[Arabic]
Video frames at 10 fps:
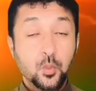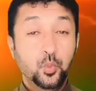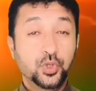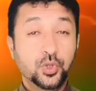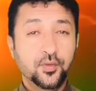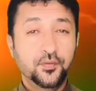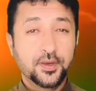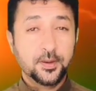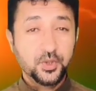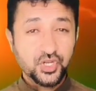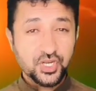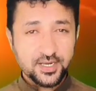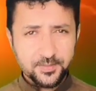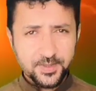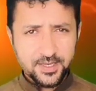متوفرة
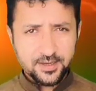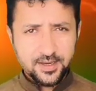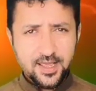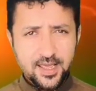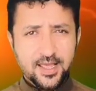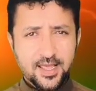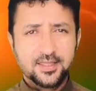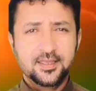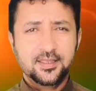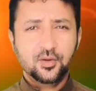بشكل كبير حتى